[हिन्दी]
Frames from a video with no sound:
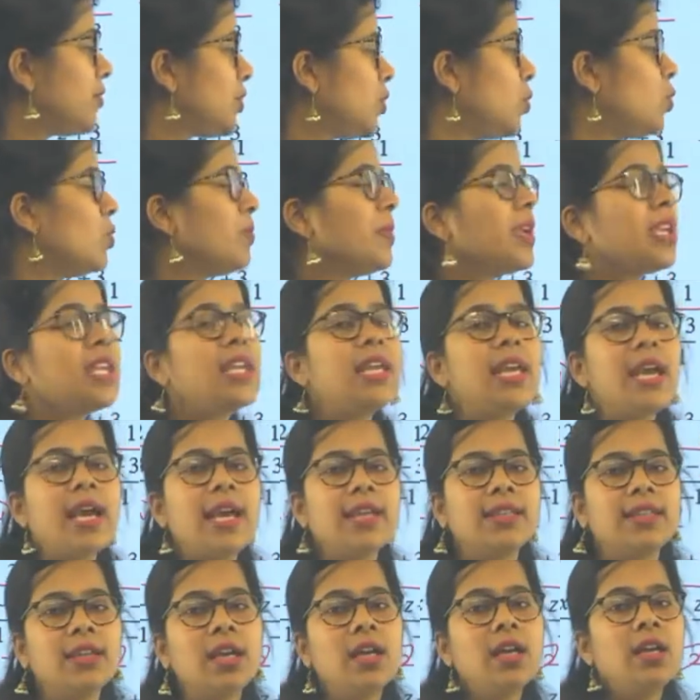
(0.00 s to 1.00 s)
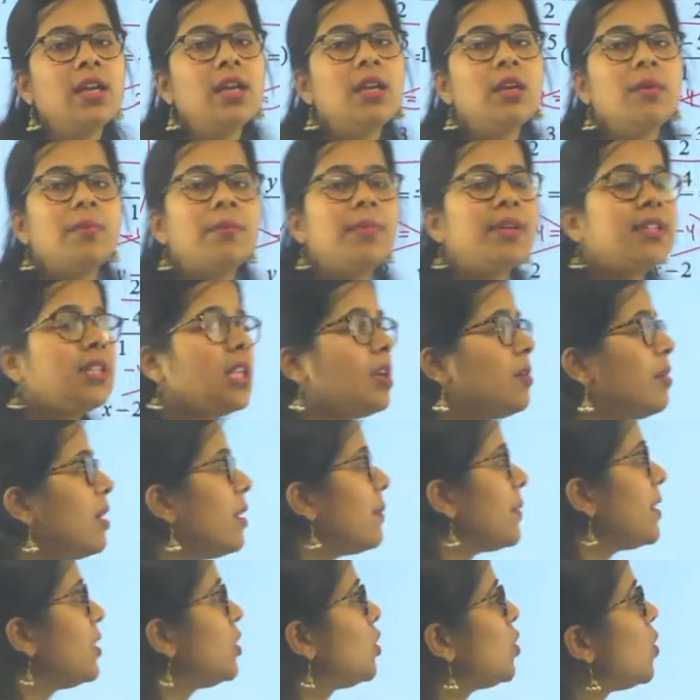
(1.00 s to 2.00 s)
टू में ही आया था मतलब
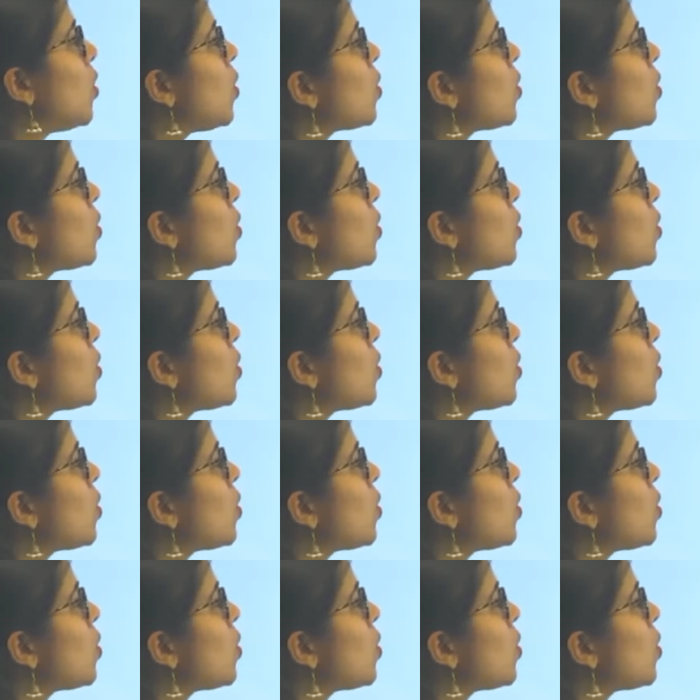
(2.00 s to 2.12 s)
हमें दो